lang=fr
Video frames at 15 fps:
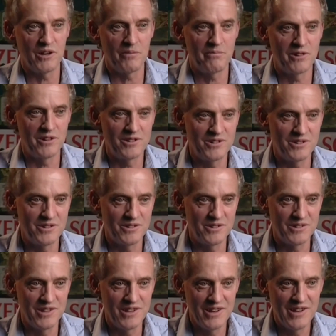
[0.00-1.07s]
qu'il avait remporté
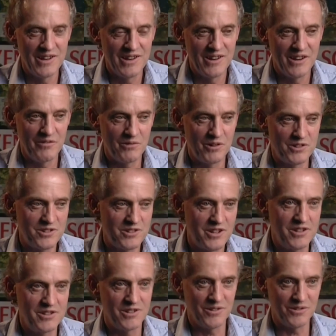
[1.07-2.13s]
des courses et des étapes
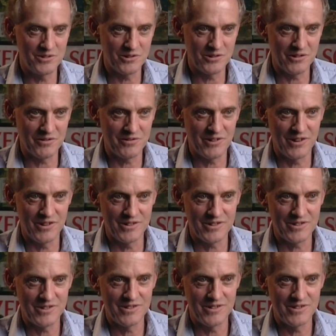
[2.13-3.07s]
dans le Tour de France.